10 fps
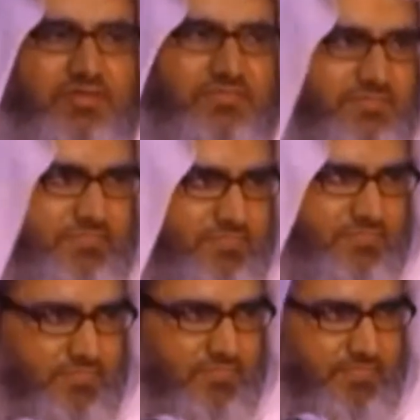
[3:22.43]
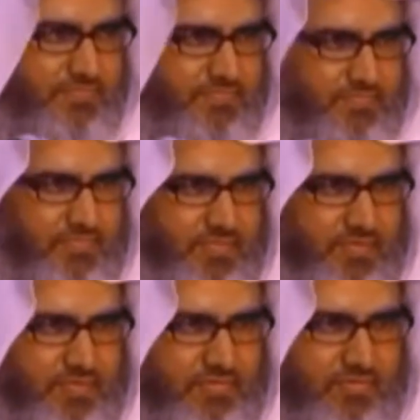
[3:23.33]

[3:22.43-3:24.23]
तो शैतान राजी होते हैं शिरक पर